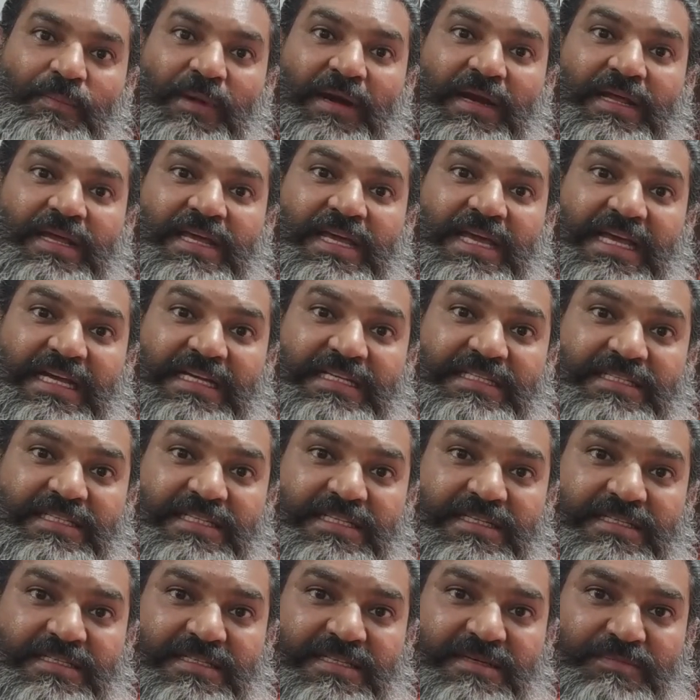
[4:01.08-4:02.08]
बल्कि
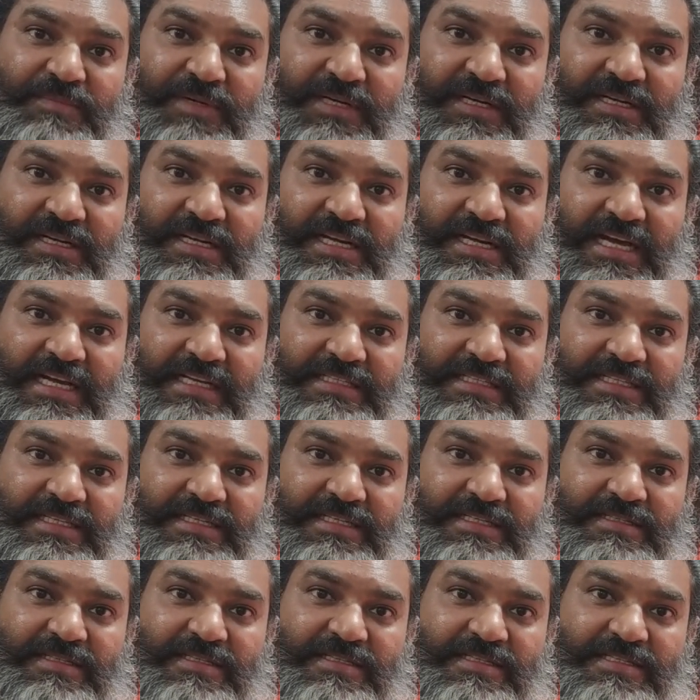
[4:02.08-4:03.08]
ऐसी किसी मिट्टी या ऐसे
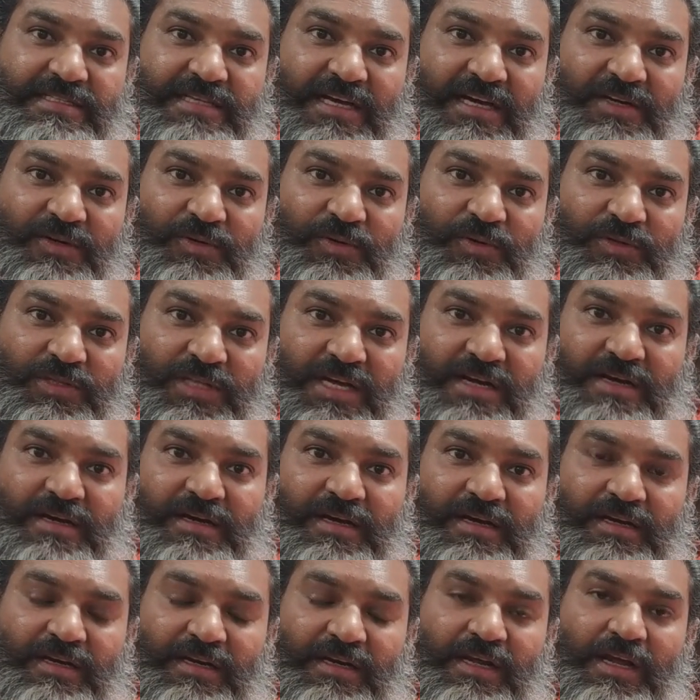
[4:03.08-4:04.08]
किसी स्थान को
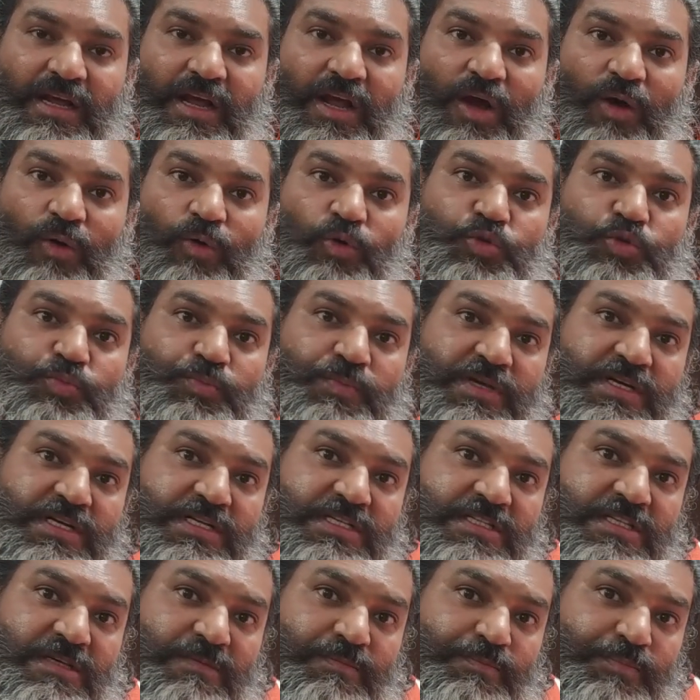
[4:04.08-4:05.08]
देखकर उसमें
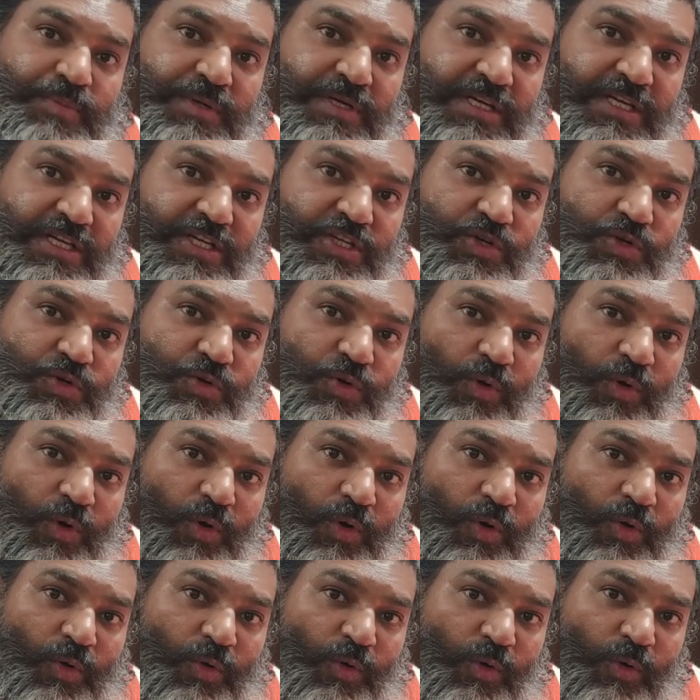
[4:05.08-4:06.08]
किसी बीज को
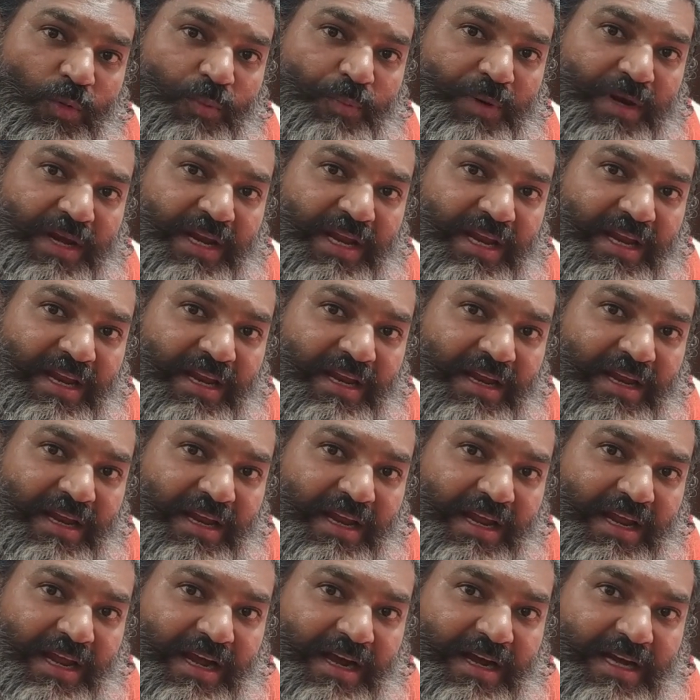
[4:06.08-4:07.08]
रोपने
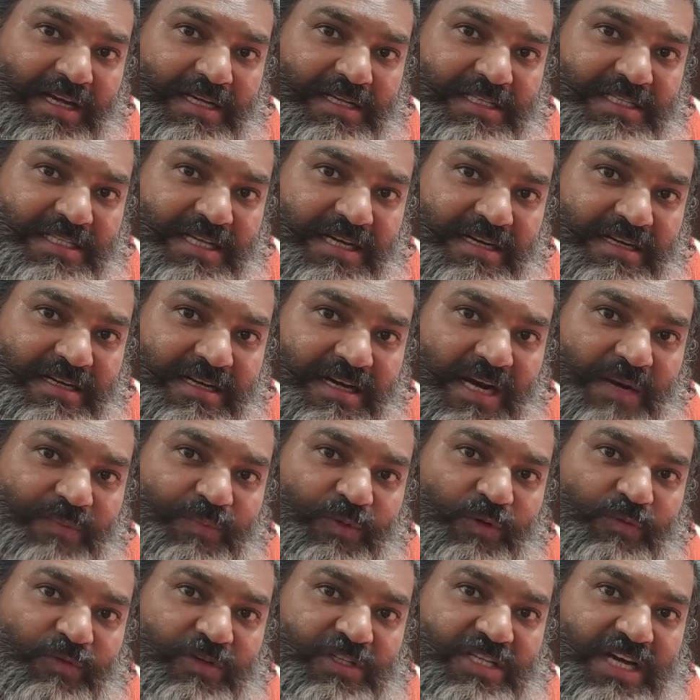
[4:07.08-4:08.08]
का
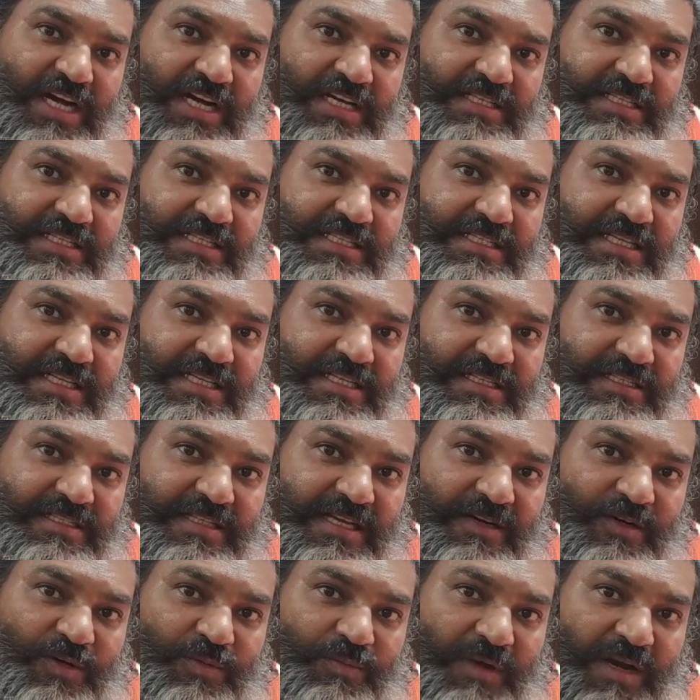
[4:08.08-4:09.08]
संकल्प और विचार जिसके
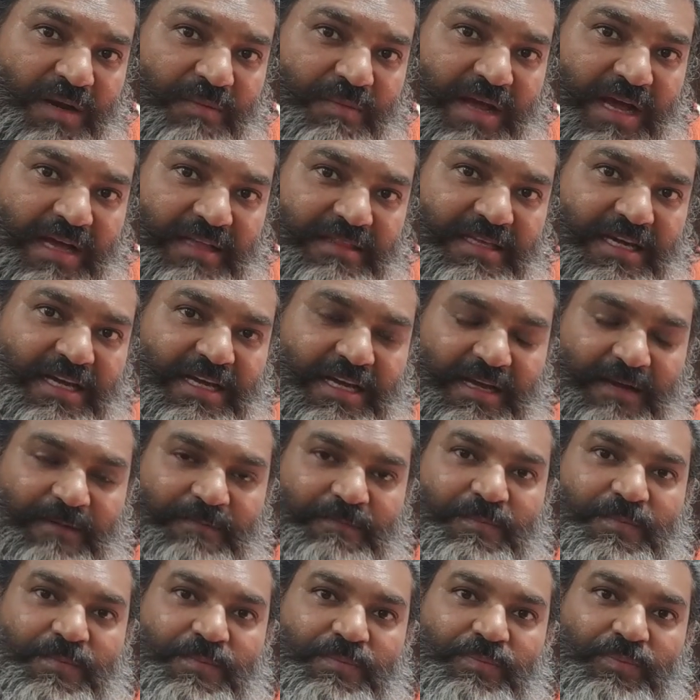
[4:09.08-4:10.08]
हृदय और मन में आता है
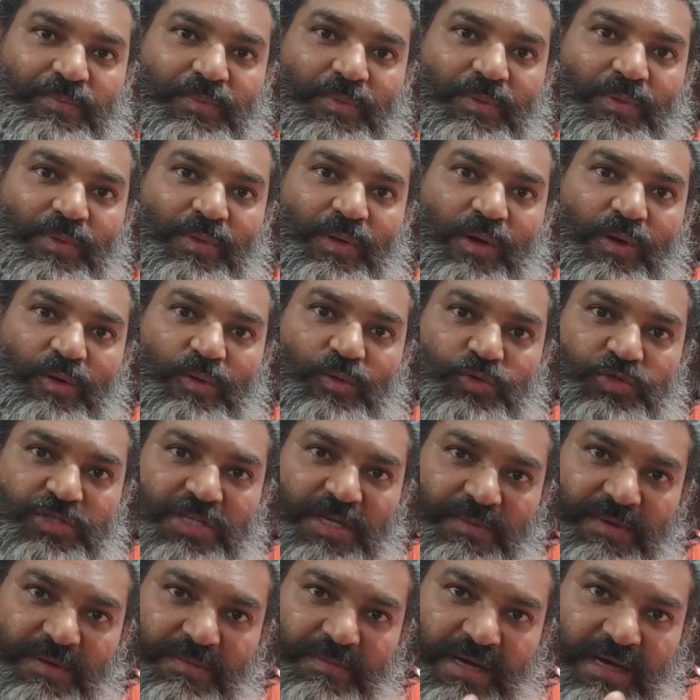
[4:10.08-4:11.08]

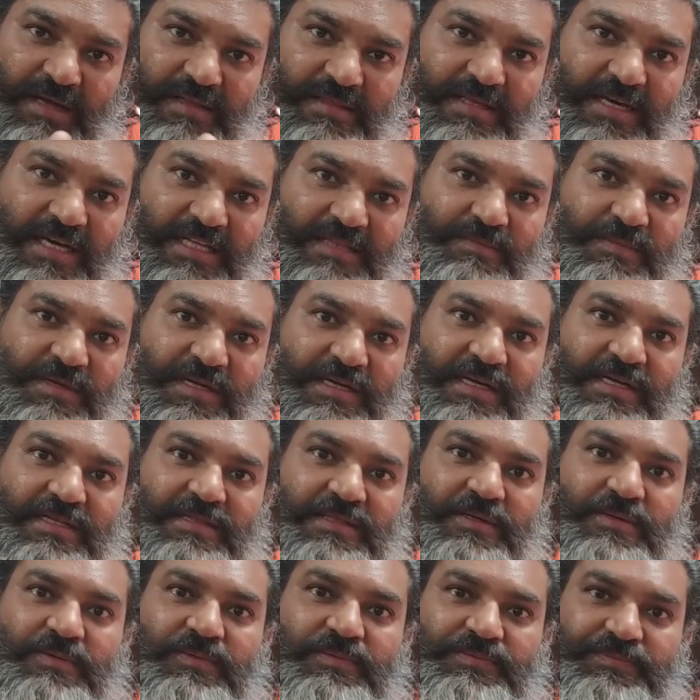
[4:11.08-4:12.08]
उसे भी मैं आध्यात्मिक
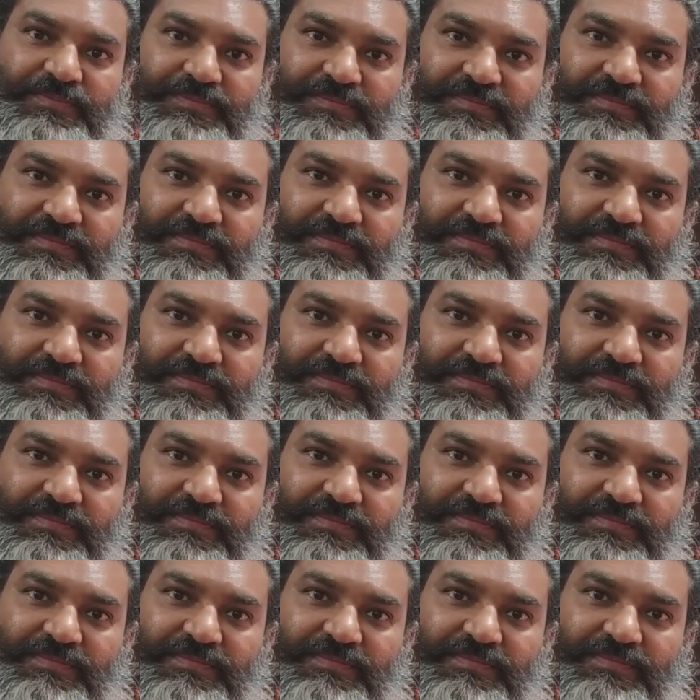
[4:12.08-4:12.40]
कहता हूँ